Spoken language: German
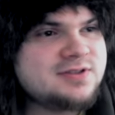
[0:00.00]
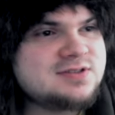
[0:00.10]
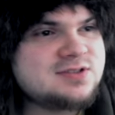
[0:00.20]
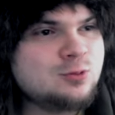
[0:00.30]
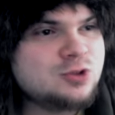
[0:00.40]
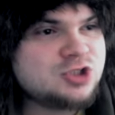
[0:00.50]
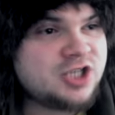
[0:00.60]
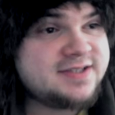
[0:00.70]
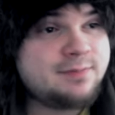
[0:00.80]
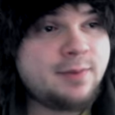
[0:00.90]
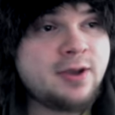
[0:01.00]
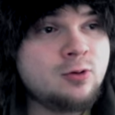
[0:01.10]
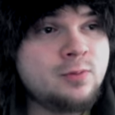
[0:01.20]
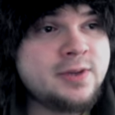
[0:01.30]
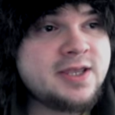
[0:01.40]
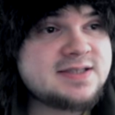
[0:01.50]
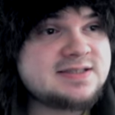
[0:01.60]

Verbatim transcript: so scheiße bei OBS?